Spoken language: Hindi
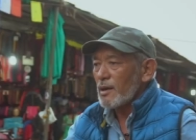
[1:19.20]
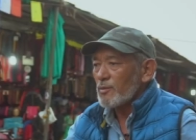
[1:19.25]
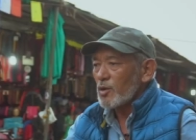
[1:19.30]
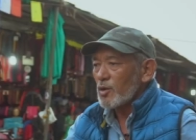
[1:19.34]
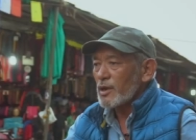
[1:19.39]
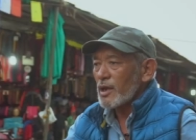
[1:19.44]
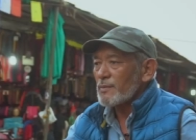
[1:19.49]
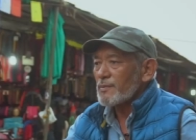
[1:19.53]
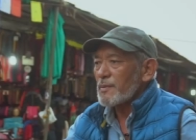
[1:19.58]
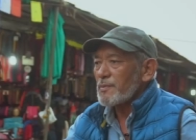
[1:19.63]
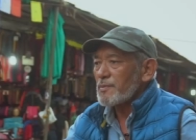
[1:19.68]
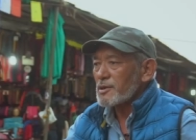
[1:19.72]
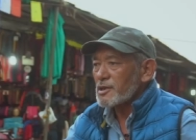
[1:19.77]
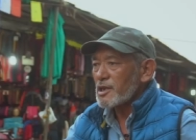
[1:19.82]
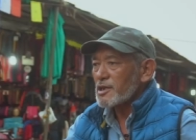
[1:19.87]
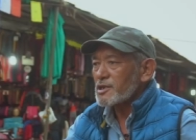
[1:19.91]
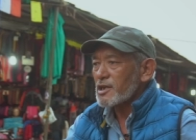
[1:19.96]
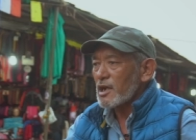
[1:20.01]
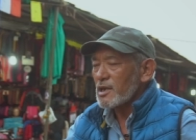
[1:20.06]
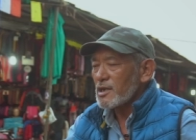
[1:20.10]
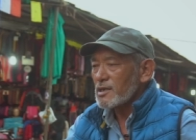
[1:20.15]
कि हम लोग यहाँ पे
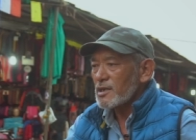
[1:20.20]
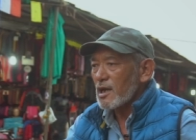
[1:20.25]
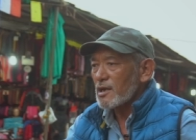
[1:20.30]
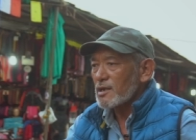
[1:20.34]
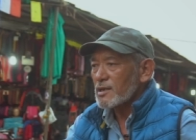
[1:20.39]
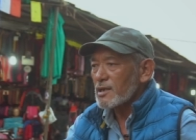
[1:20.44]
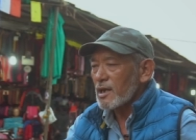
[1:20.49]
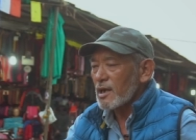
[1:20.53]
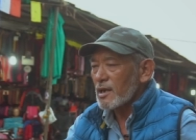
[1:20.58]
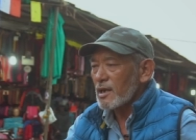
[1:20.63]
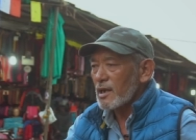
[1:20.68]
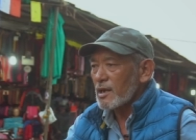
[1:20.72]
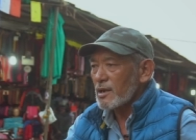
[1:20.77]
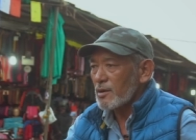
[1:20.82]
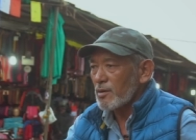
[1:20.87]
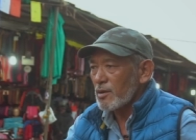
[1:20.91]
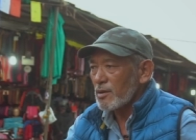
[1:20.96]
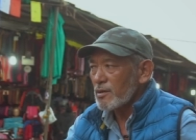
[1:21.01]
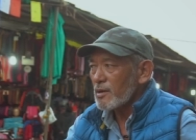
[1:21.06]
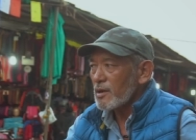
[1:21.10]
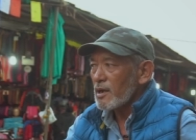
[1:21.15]
पिछले 40 साल से आ रहे
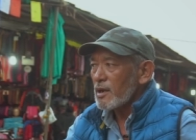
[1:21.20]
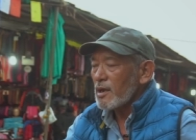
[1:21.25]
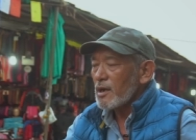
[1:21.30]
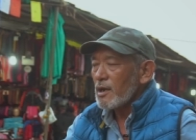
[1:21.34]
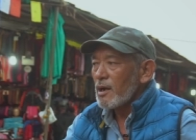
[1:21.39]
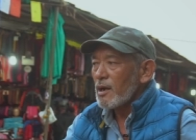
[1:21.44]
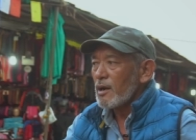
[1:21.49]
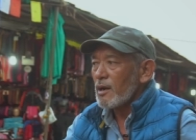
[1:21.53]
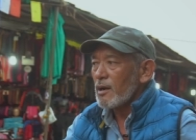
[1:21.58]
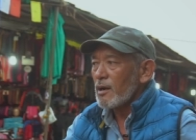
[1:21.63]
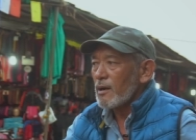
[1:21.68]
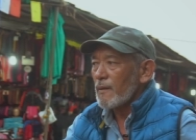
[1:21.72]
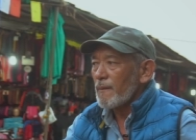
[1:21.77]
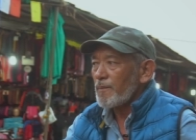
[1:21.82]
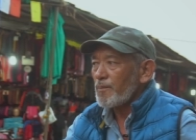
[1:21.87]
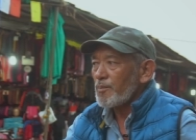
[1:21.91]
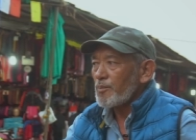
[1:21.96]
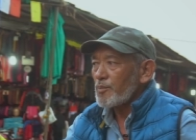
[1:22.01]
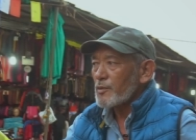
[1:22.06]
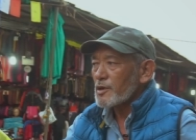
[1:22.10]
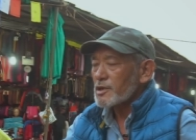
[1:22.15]
हैं और
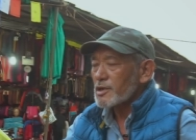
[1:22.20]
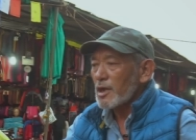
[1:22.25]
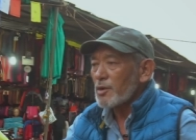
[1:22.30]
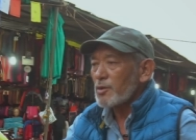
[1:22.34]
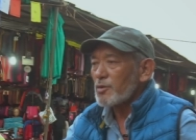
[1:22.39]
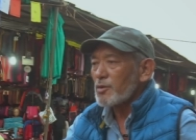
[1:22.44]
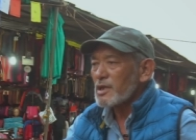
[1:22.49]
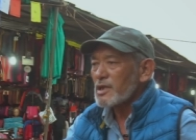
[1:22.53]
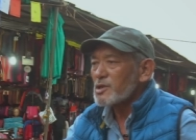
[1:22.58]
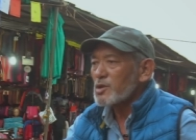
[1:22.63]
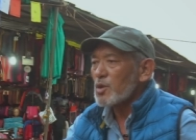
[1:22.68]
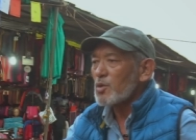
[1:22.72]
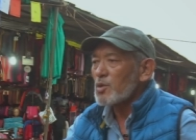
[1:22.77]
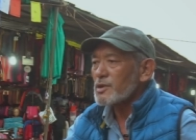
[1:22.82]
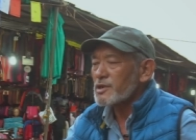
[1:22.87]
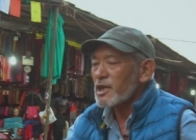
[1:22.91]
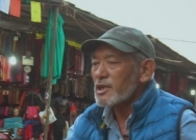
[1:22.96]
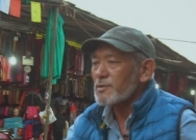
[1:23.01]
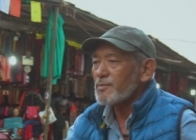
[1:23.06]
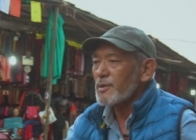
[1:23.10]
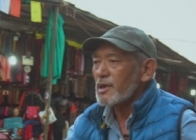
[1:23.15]
आ, सन उन्नीस
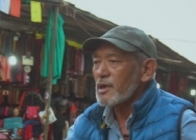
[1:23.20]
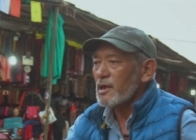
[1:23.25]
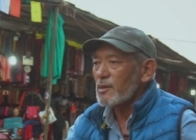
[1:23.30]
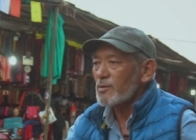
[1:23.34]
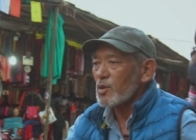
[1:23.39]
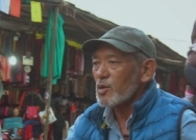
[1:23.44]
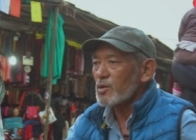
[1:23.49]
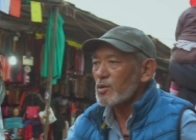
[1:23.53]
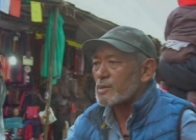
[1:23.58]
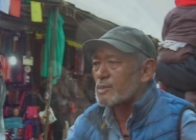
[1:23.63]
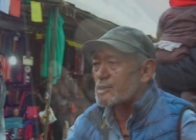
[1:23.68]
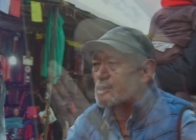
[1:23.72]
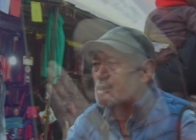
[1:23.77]
में हम लोग